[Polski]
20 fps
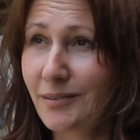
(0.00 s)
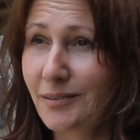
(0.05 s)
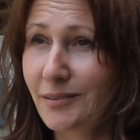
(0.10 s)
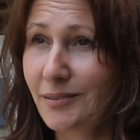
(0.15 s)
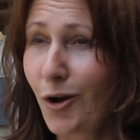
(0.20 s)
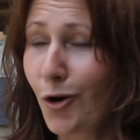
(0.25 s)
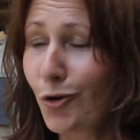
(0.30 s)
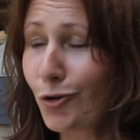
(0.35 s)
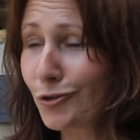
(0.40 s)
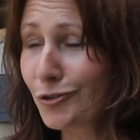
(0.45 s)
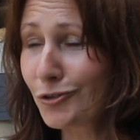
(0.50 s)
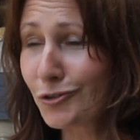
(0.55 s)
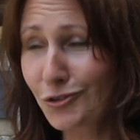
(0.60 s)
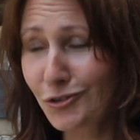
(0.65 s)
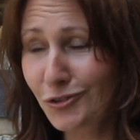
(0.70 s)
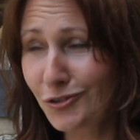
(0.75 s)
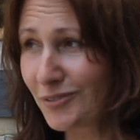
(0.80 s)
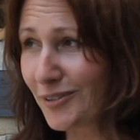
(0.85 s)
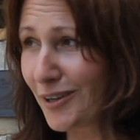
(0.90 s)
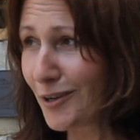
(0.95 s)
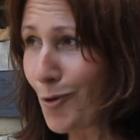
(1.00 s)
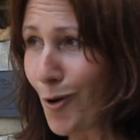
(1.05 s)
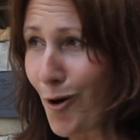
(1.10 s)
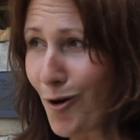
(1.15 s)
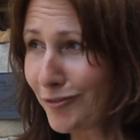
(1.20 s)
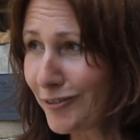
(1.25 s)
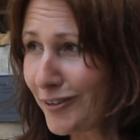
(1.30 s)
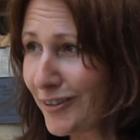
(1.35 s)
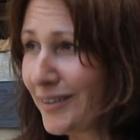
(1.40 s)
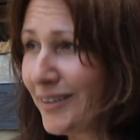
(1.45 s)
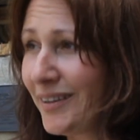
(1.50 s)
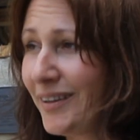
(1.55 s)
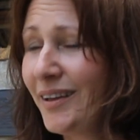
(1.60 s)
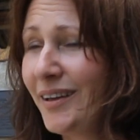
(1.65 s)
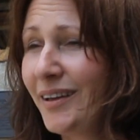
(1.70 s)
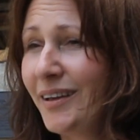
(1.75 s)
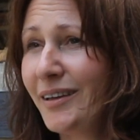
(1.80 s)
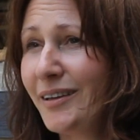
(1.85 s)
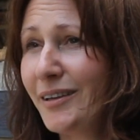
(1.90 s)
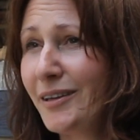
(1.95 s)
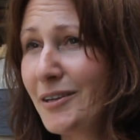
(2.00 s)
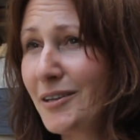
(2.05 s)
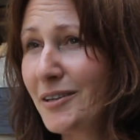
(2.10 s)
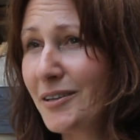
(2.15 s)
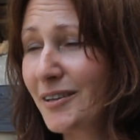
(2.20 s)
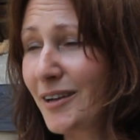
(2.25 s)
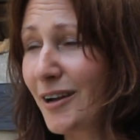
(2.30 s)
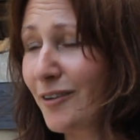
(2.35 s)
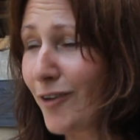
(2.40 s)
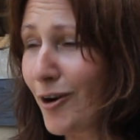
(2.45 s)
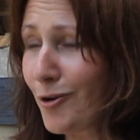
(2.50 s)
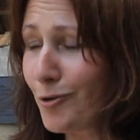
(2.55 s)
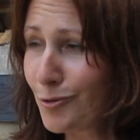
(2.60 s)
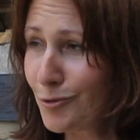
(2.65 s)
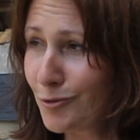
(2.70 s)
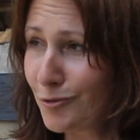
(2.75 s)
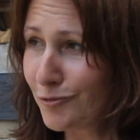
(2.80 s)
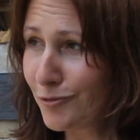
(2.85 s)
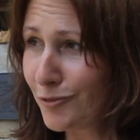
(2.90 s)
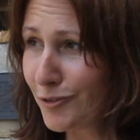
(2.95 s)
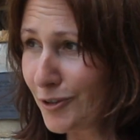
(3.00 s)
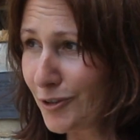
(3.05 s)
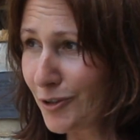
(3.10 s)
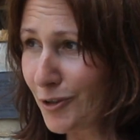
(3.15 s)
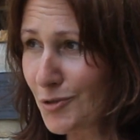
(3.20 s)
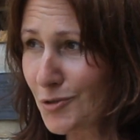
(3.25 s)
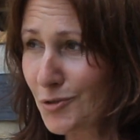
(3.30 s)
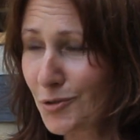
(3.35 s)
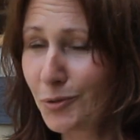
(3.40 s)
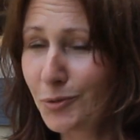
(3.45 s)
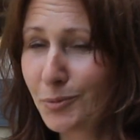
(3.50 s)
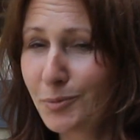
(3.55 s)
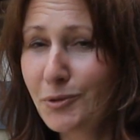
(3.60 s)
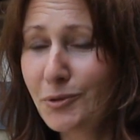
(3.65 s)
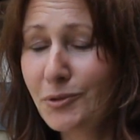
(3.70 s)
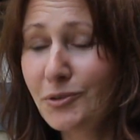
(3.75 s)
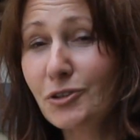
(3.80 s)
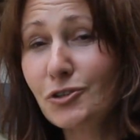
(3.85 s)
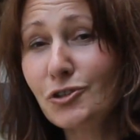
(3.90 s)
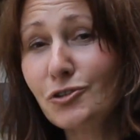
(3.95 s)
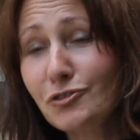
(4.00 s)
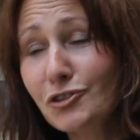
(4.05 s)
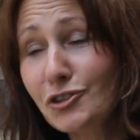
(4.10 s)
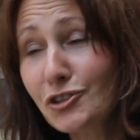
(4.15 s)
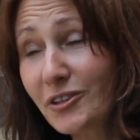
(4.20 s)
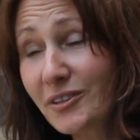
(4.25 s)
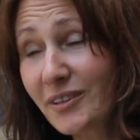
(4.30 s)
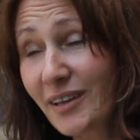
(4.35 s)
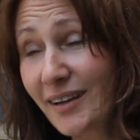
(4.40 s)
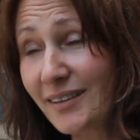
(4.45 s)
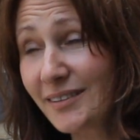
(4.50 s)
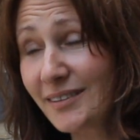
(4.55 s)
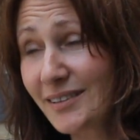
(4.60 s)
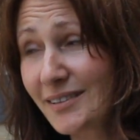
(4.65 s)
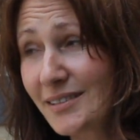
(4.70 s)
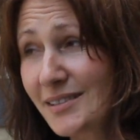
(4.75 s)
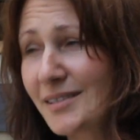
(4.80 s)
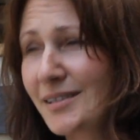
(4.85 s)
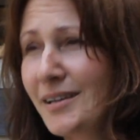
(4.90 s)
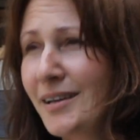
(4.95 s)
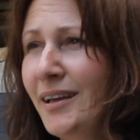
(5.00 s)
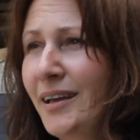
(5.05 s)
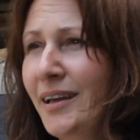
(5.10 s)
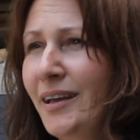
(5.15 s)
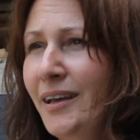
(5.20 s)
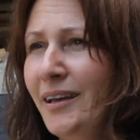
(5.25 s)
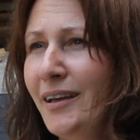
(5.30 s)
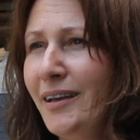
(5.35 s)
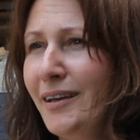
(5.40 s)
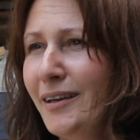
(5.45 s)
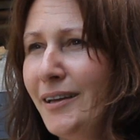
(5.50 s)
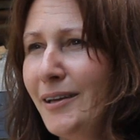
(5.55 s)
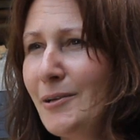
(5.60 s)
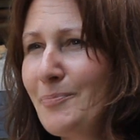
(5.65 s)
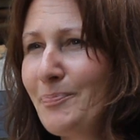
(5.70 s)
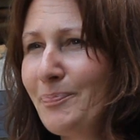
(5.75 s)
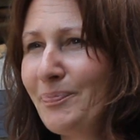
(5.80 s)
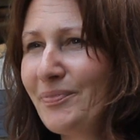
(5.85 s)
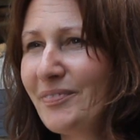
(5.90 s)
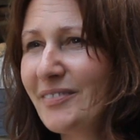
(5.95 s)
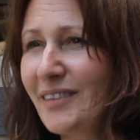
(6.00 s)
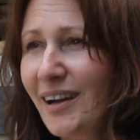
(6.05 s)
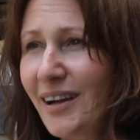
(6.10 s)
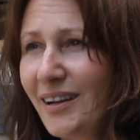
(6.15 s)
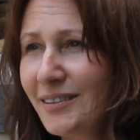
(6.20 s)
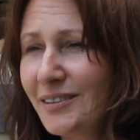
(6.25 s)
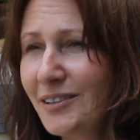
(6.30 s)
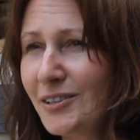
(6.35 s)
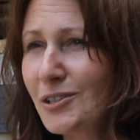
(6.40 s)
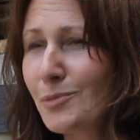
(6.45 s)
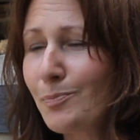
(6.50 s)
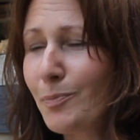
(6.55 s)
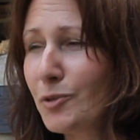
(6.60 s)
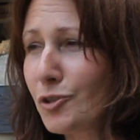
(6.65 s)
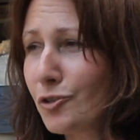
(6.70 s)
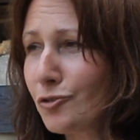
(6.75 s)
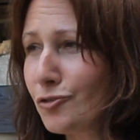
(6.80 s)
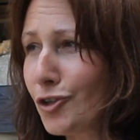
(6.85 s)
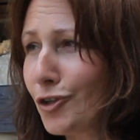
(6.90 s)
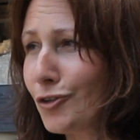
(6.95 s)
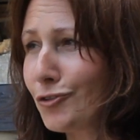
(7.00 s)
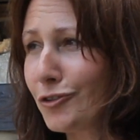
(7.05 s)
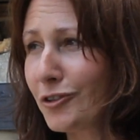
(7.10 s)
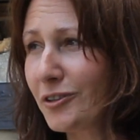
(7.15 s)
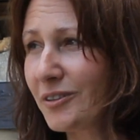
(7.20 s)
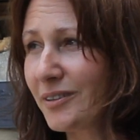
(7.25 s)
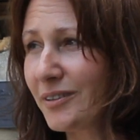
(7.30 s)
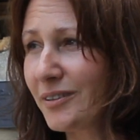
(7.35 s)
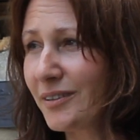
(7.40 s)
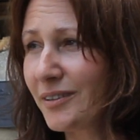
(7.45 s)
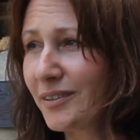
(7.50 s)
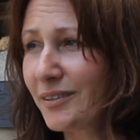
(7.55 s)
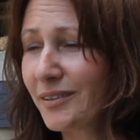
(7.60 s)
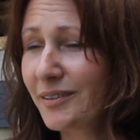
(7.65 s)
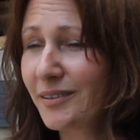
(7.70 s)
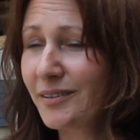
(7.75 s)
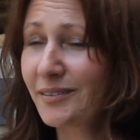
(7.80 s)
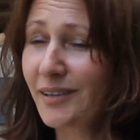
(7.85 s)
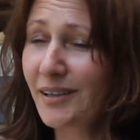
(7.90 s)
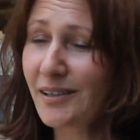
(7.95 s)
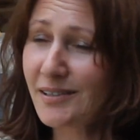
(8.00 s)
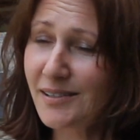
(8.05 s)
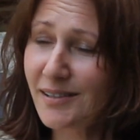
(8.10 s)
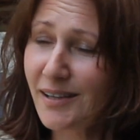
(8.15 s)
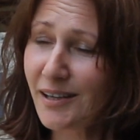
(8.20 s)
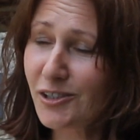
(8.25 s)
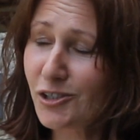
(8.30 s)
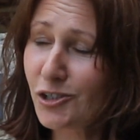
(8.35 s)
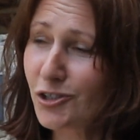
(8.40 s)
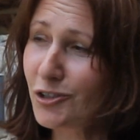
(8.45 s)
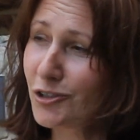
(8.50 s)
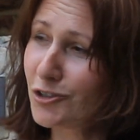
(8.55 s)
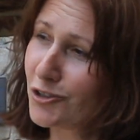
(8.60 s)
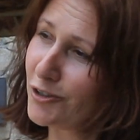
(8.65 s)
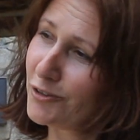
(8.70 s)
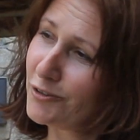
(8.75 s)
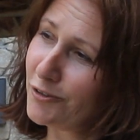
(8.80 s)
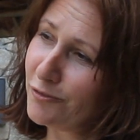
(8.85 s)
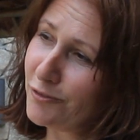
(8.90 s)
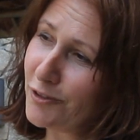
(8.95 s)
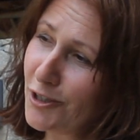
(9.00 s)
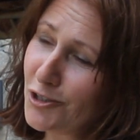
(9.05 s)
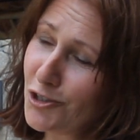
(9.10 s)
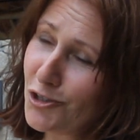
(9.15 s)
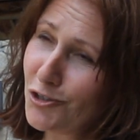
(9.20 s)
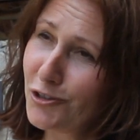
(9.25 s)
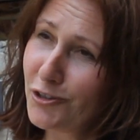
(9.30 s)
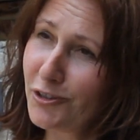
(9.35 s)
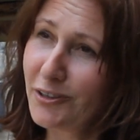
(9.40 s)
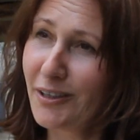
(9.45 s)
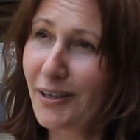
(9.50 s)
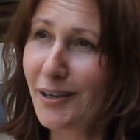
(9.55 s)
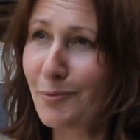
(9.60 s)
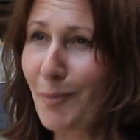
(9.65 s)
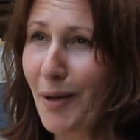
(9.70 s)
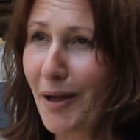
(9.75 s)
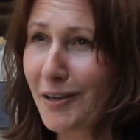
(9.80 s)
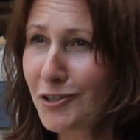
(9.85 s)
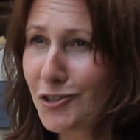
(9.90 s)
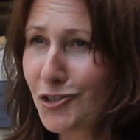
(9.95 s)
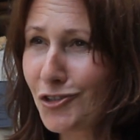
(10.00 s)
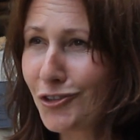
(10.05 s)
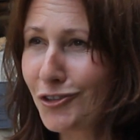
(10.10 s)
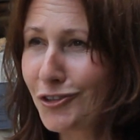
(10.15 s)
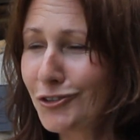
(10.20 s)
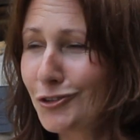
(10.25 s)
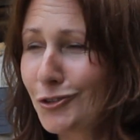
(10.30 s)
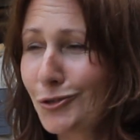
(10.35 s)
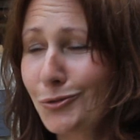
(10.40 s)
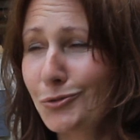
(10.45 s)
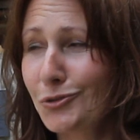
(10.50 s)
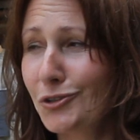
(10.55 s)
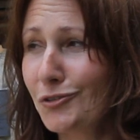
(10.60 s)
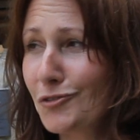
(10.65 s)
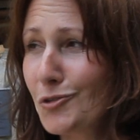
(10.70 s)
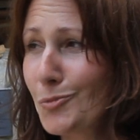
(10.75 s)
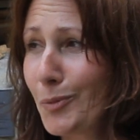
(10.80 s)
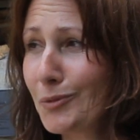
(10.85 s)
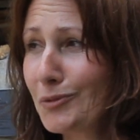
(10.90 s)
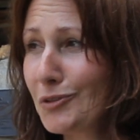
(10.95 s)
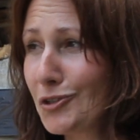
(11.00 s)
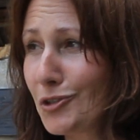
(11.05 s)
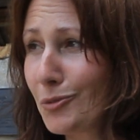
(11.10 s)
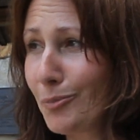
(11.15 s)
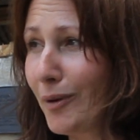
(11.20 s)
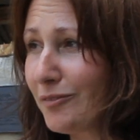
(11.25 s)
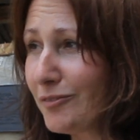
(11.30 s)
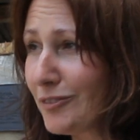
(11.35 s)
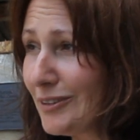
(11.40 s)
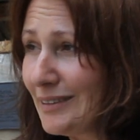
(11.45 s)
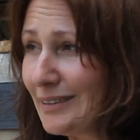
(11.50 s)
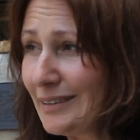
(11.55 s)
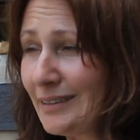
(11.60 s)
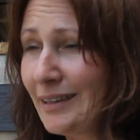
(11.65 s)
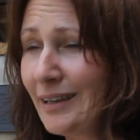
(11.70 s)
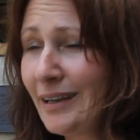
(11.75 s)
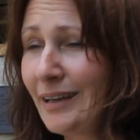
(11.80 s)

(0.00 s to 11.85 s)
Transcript: e, okryć na głowę, e, kawałków kostiumu i oczywiście taniec. Taniec, począwszy od tych najstarszych, średniowiecznych, jarmarcznych, gdzie ludzie wspólnie się bawili,